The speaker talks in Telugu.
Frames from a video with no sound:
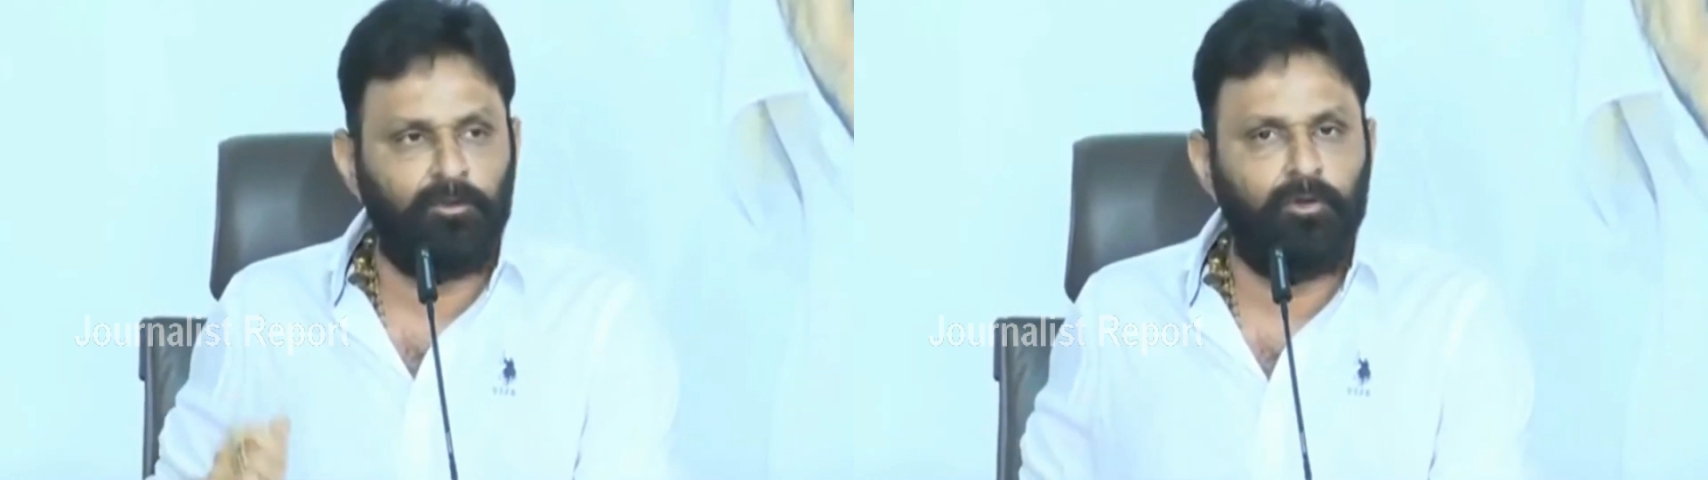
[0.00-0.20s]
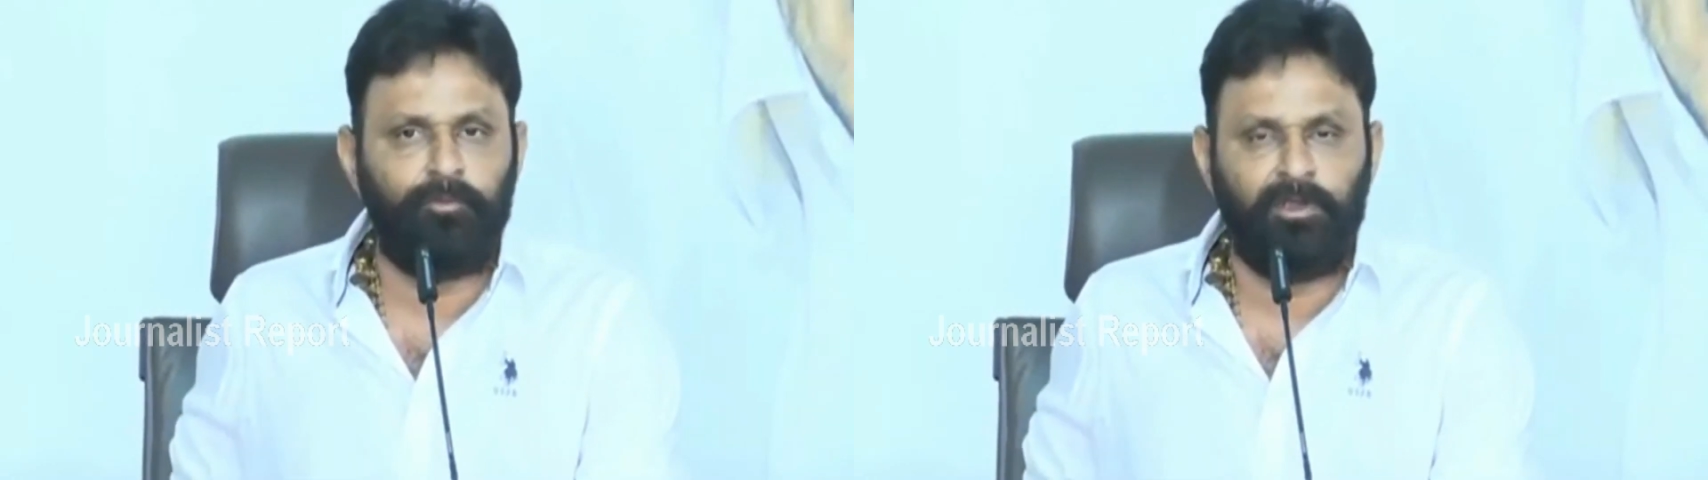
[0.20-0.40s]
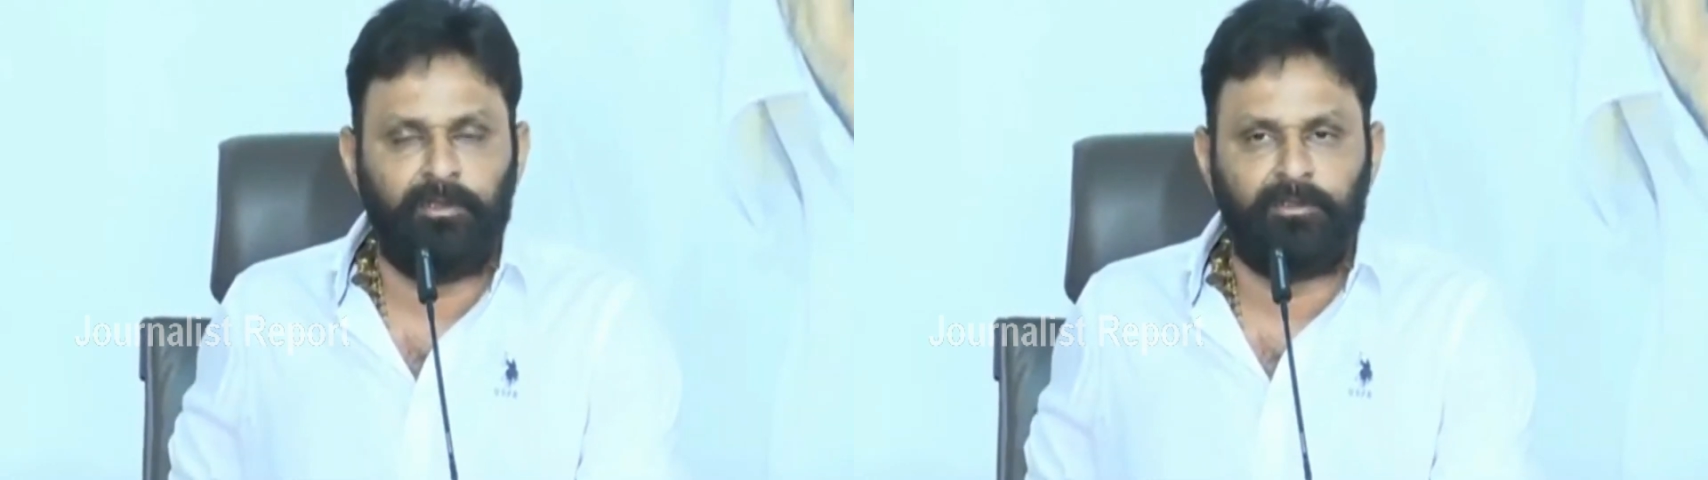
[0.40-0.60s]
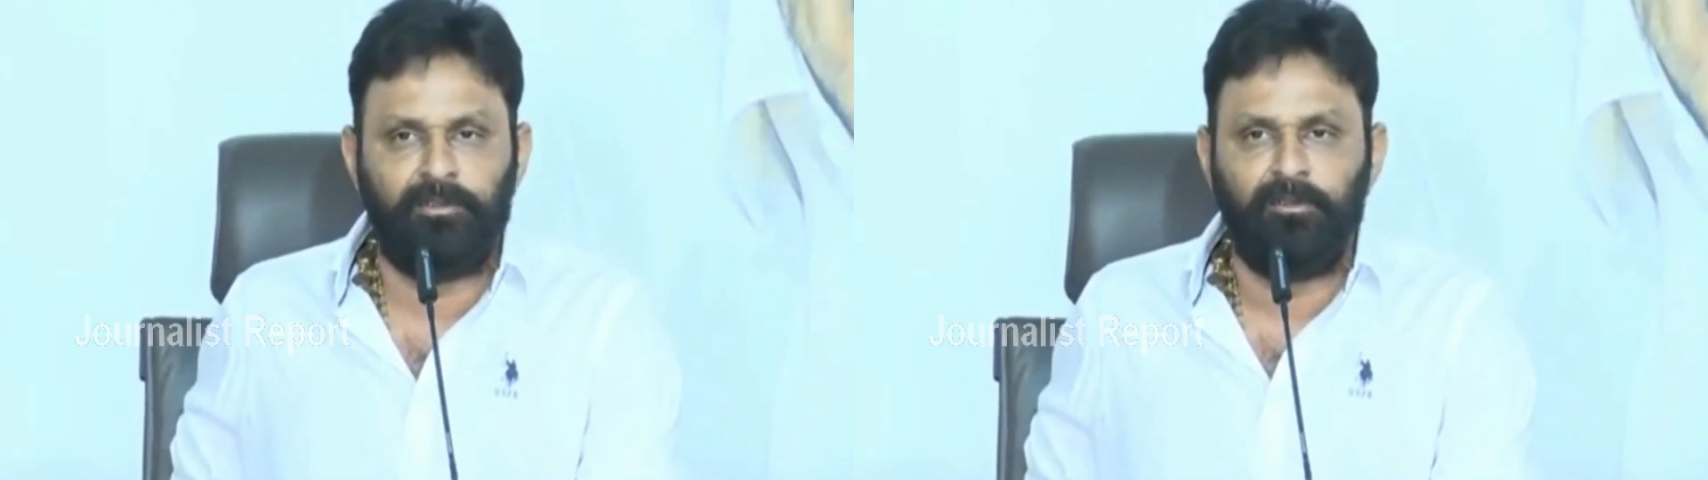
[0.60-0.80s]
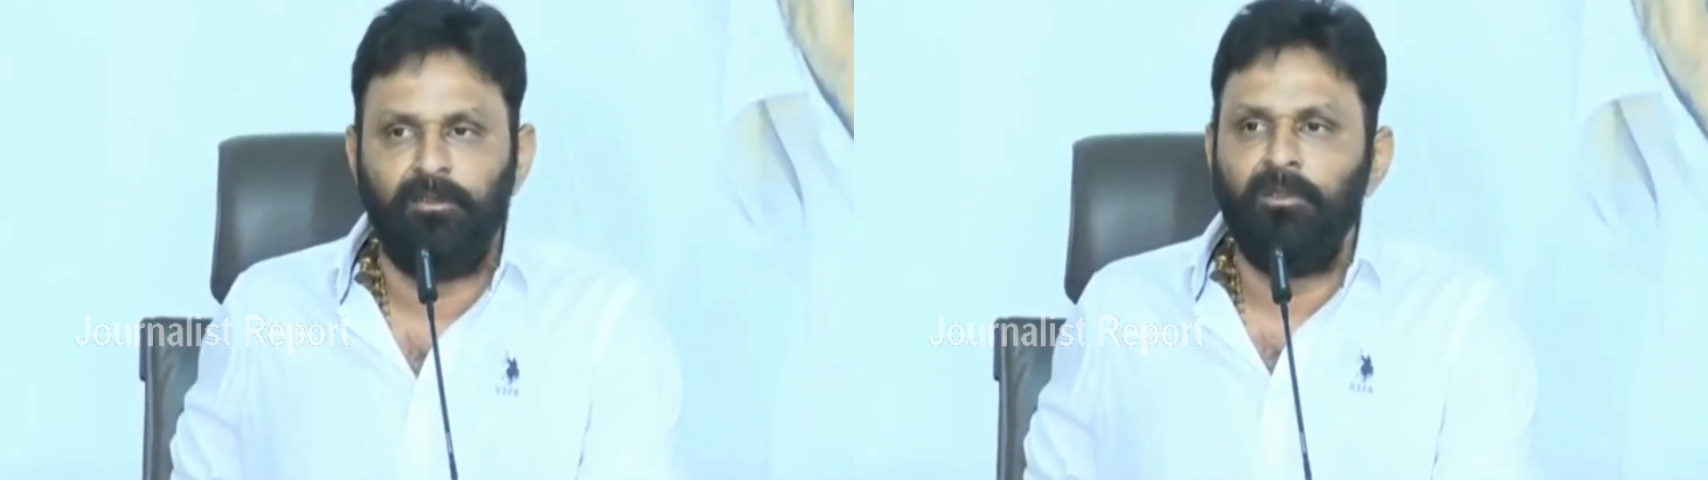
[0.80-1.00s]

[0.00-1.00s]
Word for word: తలపడానికి